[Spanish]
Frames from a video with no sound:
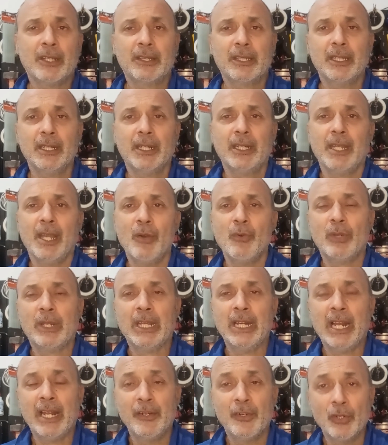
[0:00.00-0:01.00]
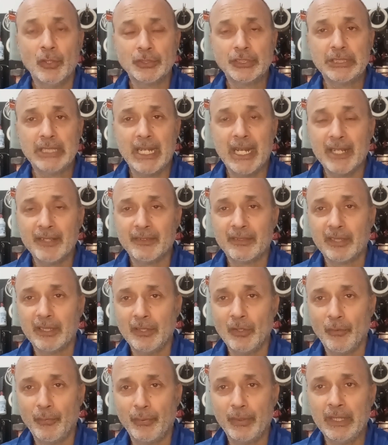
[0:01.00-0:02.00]
decir que aunque las noches han
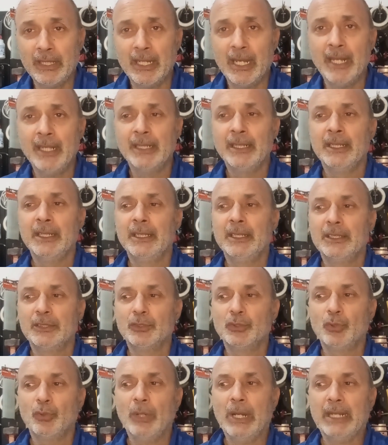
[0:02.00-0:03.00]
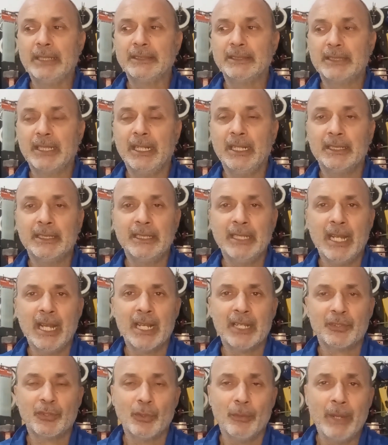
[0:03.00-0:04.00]
sido frías, durante el
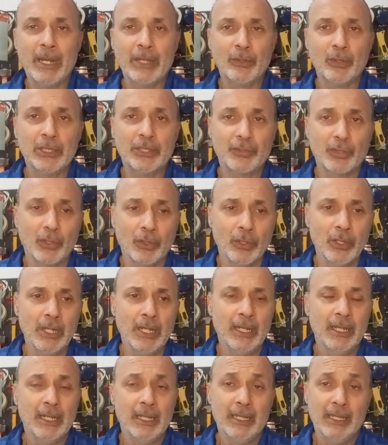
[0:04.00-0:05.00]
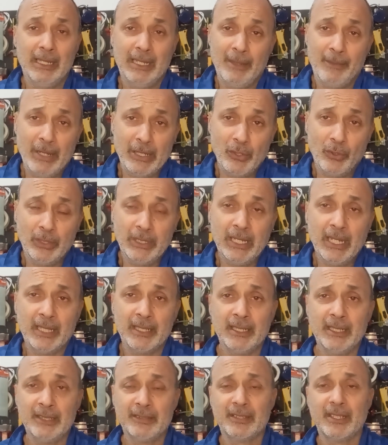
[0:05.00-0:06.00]
día ha asomado el sol, la mayoría
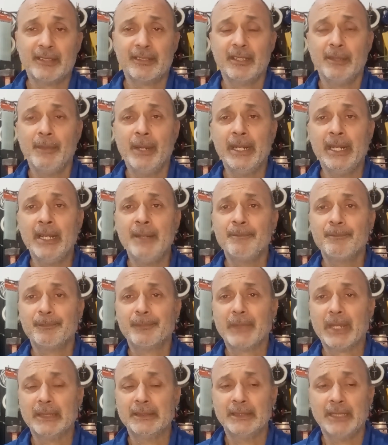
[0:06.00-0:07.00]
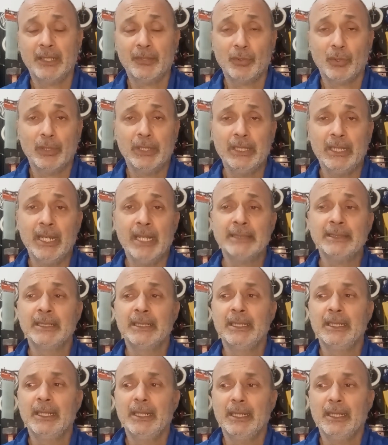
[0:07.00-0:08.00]
de esa semana, de esos días,
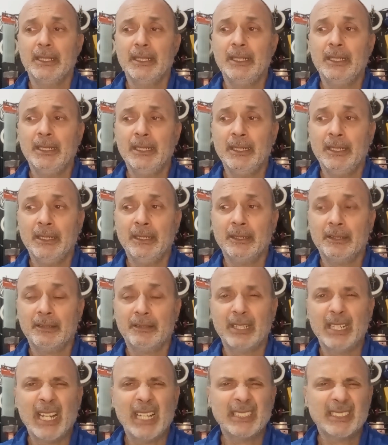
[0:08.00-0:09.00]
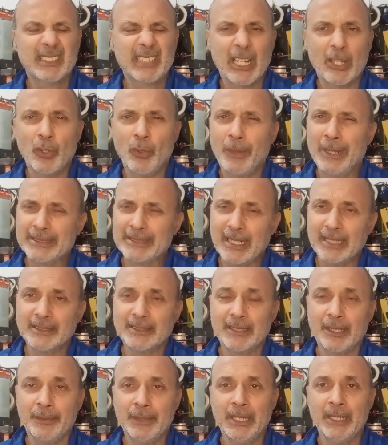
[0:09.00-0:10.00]
y, se ha estado
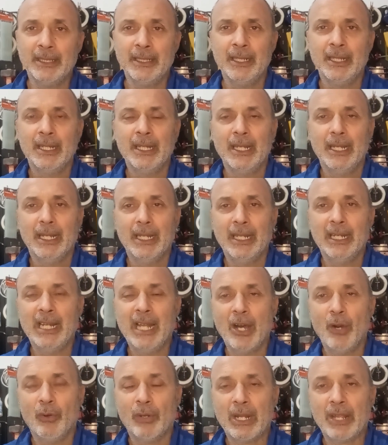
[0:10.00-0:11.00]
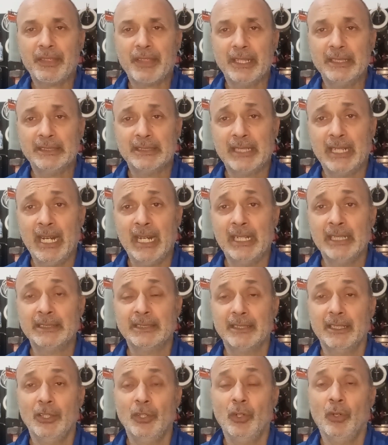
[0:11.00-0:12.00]
bastante bien en las horas centrales,
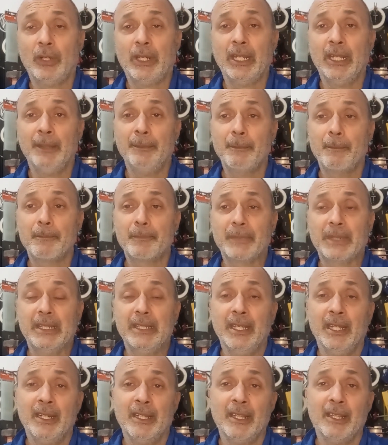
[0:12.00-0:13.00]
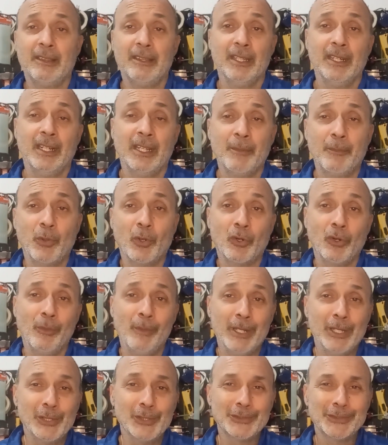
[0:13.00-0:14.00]
lo que quiere decir que por lo
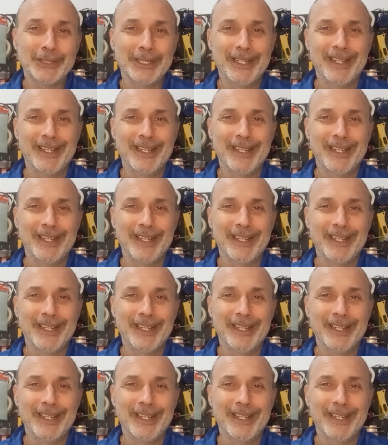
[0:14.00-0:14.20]
menos